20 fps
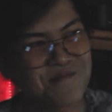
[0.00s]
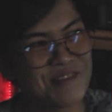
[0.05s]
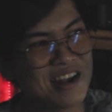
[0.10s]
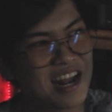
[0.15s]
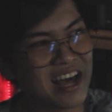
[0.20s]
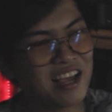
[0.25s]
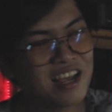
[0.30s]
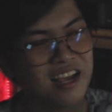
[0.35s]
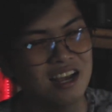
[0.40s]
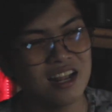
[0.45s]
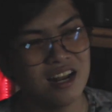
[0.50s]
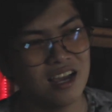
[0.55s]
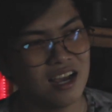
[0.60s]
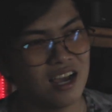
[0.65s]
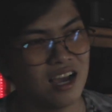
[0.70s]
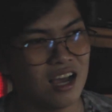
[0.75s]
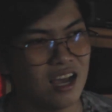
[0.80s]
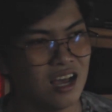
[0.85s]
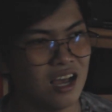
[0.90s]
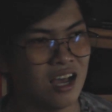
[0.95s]
ng malaking
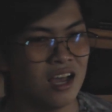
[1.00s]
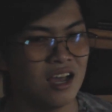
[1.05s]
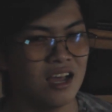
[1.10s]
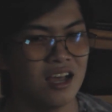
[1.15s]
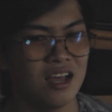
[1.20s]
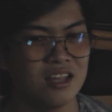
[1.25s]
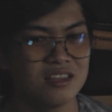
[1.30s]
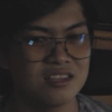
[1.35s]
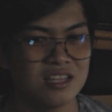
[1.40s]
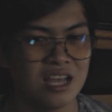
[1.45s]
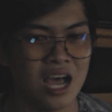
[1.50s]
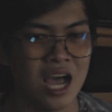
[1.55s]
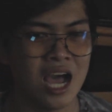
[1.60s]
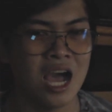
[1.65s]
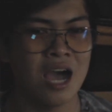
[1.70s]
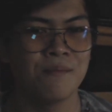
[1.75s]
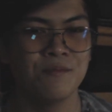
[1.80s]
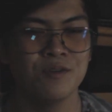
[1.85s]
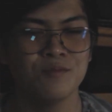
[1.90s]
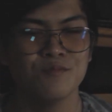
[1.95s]
halaga at
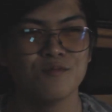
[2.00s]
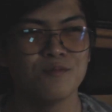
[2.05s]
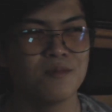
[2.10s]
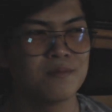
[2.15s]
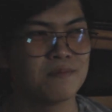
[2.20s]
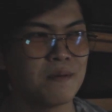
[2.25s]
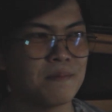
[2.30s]
habi mo